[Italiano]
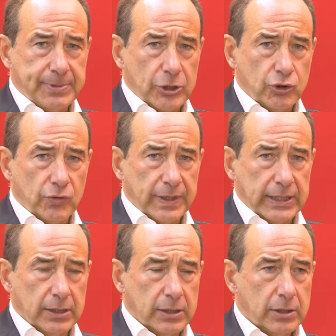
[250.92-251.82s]
per
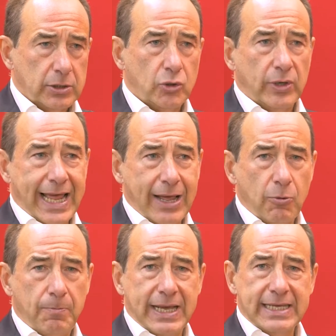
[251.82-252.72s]
giovani, non è
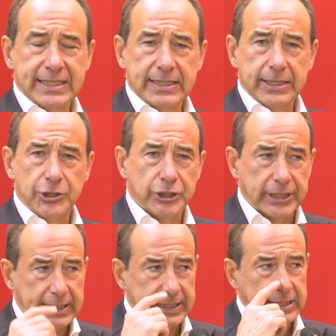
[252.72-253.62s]
un paese della
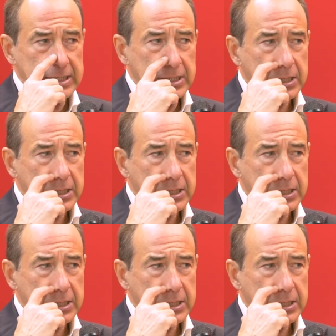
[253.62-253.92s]
ricerca